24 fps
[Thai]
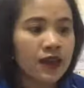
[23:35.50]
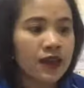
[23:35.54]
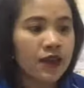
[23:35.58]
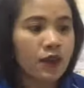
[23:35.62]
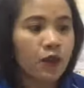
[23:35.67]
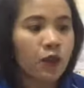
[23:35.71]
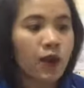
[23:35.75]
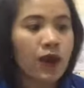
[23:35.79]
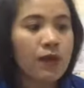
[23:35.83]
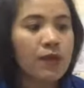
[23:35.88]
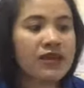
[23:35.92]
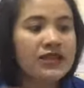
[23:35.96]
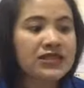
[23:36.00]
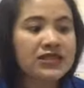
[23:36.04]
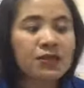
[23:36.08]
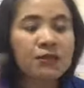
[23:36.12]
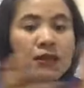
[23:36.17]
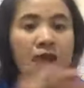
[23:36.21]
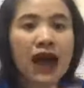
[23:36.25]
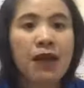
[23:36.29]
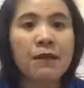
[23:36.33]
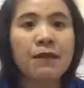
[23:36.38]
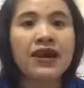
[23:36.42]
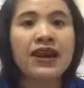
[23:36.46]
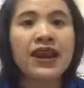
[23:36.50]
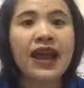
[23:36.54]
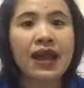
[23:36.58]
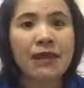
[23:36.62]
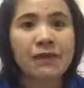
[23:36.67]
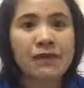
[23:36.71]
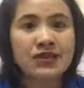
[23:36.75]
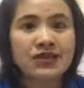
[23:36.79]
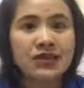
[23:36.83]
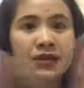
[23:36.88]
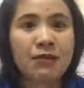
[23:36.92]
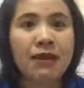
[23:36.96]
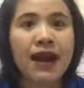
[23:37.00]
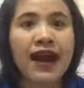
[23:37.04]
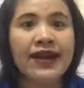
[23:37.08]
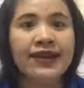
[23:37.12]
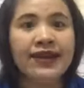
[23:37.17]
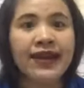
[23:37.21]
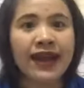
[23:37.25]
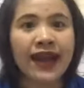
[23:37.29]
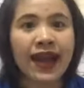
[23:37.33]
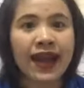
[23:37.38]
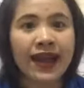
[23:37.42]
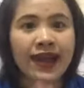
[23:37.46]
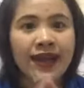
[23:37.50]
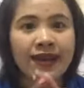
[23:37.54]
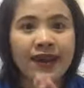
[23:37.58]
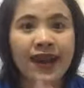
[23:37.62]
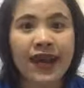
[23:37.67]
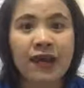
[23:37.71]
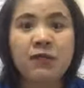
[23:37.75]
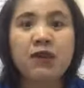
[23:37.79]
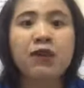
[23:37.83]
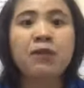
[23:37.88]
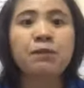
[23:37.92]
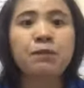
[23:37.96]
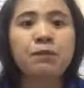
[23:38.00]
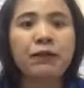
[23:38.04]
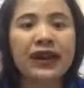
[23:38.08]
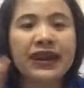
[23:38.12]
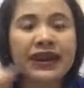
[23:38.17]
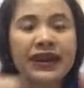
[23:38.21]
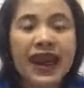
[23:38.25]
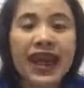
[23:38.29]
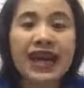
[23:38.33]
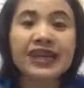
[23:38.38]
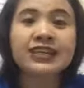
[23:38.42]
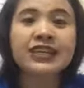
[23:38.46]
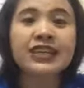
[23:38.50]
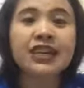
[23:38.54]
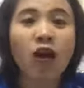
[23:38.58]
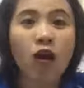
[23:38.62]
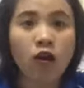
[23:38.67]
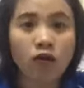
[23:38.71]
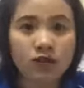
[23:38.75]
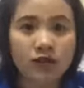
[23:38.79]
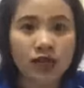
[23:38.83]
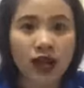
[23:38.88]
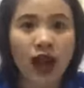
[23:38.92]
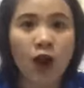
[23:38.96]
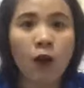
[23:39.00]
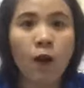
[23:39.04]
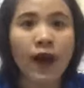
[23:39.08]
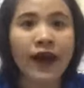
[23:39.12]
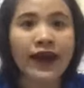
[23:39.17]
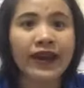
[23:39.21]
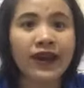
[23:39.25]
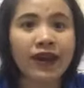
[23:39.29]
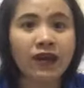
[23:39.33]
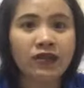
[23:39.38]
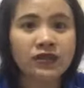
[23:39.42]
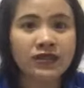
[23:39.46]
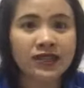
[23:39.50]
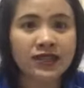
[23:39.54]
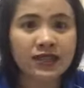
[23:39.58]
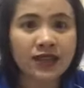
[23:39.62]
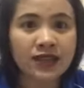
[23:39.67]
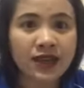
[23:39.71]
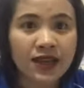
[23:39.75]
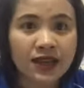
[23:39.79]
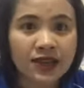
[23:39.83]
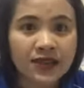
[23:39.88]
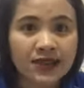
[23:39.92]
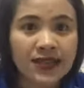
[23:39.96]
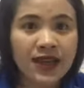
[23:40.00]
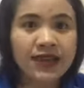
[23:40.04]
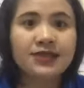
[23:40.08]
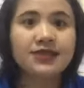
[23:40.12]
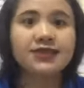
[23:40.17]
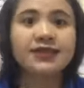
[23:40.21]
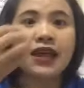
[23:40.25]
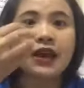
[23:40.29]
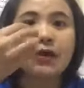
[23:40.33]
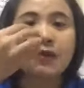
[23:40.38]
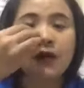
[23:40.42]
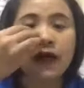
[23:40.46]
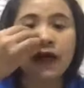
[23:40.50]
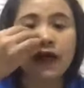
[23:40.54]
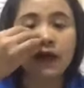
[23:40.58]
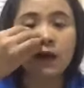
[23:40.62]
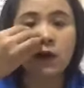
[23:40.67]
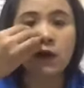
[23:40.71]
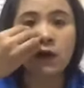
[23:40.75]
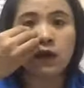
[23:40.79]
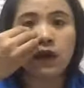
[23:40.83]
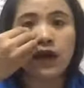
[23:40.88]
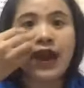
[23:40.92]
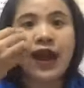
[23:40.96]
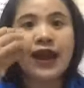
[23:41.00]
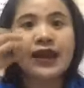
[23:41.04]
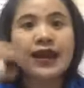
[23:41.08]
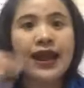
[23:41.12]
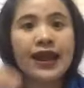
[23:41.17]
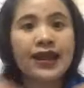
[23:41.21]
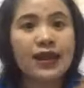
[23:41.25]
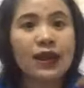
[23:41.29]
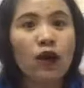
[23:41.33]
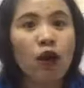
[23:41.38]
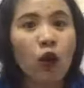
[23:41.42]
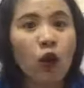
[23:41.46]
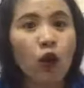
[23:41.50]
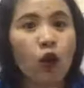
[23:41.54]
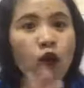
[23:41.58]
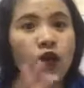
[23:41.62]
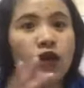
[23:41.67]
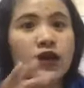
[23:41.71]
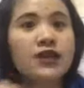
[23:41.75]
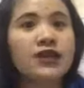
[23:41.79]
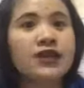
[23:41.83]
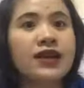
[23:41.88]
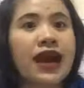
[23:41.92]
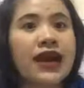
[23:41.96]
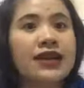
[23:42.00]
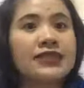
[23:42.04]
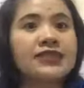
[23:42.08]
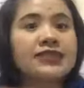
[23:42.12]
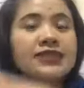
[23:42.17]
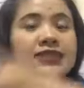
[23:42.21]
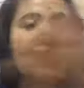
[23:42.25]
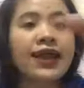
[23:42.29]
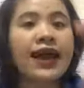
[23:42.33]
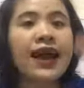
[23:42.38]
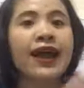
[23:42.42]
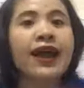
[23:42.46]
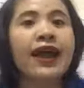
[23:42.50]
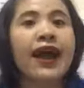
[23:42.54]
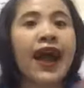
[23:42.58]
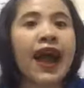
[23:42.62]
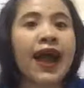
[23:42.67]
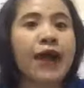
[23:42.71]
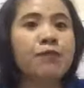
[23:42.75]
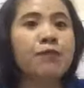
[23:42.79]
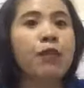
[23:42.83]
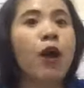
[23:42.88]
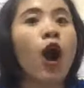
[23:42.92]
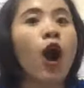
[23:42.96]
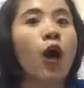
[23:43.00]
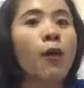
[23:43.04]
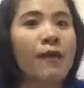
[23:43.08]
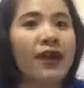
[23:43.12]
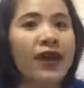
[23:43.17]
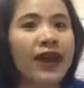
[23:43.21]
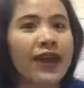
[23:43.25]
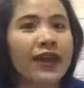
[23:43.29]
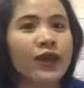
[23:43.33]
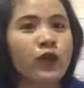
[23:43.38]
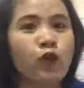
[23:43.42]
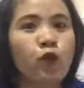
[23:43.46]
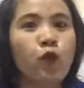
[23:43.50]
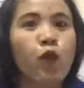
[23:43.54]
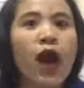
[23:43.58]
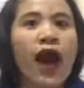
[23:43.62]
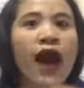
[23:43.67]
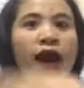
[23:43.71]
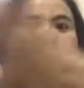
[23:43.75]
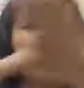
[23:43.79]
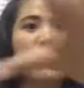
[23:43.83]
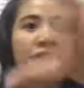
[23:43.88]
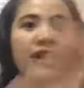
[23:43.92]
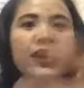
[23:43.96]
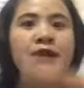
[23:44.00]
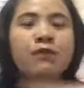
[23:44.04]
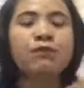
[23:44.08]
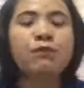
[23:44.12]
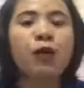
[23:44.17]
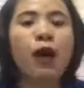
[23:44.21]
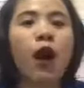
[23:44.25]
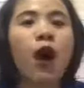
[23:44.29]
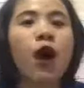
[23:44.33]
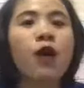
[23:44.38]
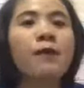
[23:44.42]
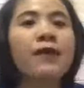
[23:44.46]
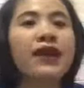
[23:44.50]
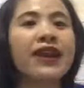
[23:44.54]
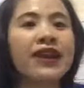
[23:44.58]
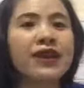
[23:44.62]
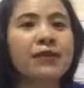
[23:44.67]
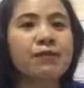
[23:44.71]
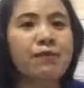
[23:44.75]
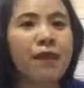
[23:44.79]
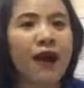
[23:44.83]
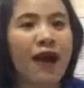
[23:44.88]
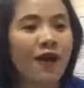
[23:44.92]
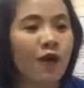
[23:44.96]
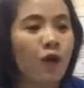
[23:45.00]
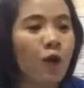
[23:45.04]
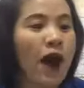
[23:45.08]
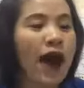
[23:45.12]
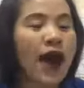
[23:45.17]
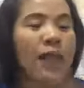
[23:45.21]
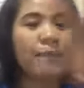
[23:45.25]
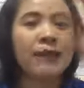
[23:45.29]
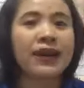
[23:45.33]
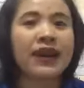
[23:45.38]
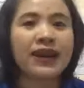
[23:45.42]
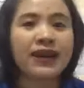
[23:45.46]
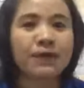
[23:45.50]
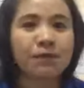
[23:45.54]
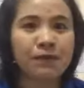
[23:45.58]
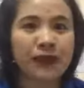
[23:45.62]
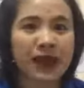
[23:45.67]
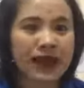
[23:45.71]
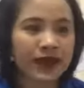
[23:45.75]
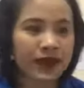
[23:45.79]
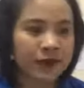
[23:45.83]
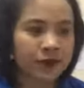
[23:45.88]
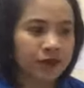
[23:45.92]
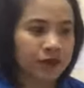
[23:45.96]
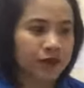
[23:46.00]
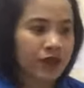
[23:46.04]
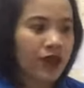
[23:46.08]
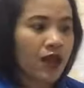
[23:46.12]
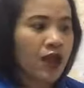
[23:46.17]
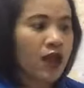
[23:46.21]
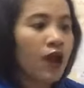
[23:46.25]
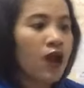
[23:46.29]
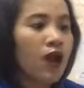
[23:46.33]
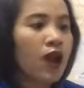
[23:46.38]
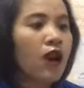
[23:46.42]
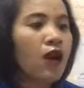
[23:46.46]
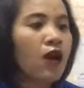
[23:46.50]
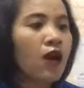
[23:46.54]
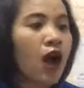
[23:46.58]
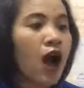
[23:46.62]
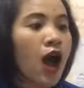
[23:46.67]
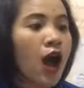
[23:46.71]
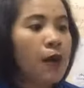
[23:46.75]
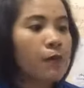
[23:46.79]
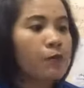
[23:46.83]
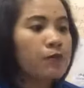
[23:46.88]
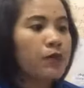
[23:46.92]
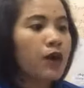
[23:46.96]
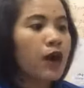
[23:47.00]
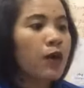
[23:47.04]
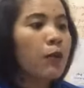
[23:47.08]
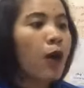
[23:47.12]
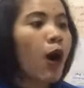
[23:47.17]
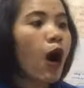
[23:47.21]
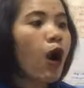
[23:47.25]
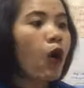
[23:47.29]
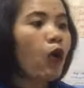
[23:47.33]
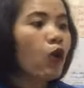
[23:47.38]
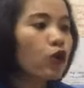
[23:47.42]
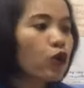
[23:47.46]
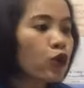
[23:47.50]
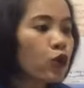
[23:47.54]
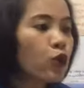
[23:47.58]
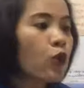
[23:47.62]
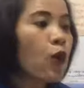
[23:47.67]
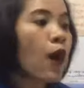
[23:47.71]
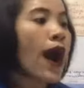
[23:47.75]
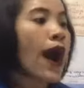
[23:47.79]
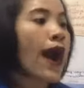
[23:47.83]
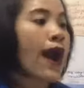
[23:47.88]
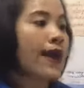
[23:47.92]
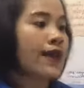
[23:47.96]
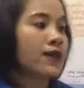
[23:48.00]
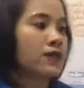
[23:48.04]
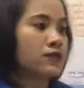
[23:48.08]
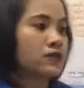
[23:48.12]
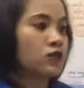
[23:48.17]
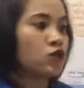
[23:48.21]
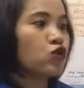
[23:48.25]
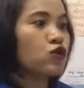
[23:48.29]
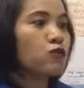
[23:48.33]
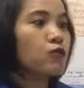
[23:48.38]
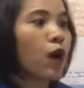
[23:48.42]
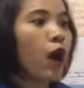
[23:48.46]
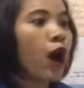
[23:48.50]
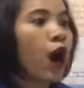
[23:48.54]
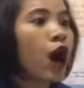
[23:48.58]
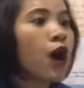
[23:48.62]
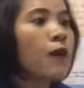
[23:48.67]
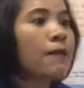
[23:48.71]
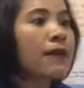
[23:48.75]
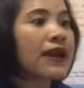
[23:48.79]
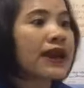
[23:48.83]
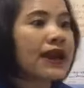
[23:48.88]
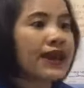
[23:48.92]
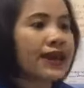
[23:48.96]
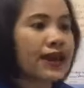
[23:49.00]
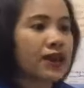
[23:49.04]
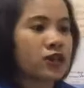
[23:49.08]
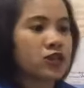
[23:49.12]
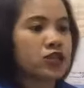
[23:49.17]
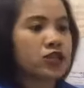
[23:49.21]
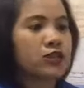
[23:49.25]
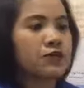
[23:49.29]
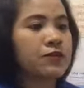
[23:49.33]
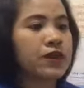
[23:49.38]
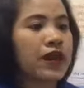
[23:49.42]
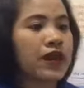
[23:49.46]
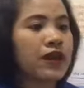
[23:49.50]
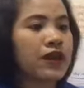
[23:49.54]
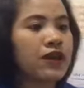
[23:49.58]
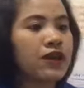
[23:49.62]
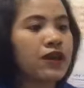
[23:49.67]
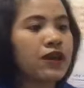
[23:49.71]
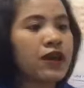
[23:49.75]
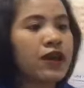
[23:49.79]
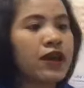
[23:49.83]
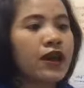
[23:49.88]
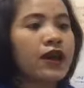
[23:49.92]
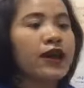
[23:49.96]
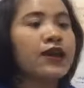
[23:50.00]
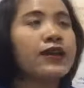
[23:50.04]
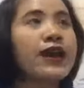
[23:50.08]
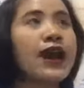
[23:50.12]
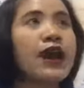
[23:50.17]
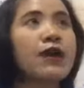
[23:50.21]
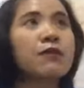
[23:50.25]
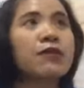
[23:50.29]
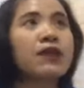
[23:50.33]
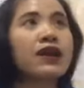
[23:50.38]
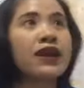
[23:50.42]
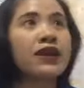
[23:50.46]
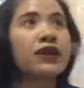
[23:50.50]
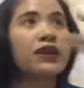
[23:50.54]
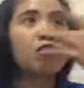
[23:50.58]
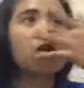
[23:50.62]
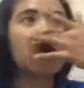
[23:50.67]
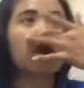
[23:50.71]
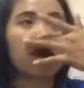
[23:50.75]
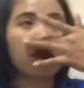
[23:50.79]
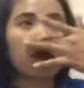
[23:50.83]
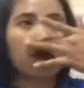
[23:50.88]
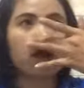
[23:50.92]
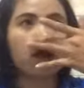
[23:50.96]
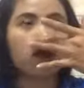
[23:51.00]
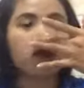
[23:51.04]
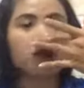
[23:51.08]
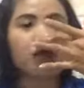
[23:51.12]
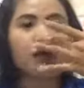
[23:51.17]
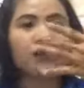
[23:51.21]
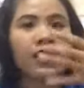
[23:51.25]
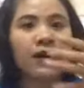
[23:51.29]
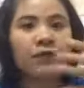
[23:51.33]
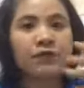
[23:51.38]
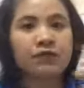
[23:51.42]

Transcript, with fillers: ว่ามันจะมาเมื่อไหร่มันจะมายังไงนั่นมันเป็นหน้าที่ของจักรวาลที่เขาจะจัดสรรมาให้คุณหน้าที่ของคุณก็คือการจินตนาการเพาะเมล็ดหว่านเมล็ดเพาะเมล็ดหว่านเมล็ดไปแล้วก็พอคุณหว่านคุณเพาะเมล็ดแล้วใช่ไหมแล้วถ้าเมื่อไหร่ที่คุณแบบรู้สึกว่า